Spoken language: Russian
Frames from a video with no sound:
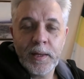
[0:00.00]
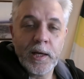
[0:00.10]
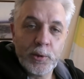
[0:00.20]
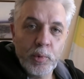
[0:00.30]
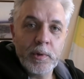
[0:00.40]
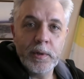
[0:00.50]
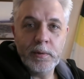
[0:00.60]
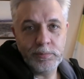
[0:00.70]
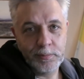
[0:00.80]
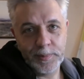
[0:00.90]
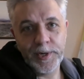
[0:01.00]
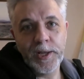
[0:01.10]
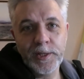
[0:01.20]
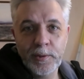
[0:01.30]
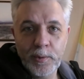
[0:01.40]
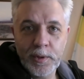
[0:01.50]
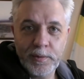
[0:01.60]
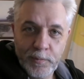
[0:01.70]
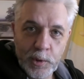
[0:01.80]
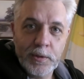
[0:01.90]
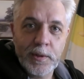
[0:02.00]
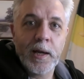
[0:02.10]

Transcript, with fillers: которая реагирует вот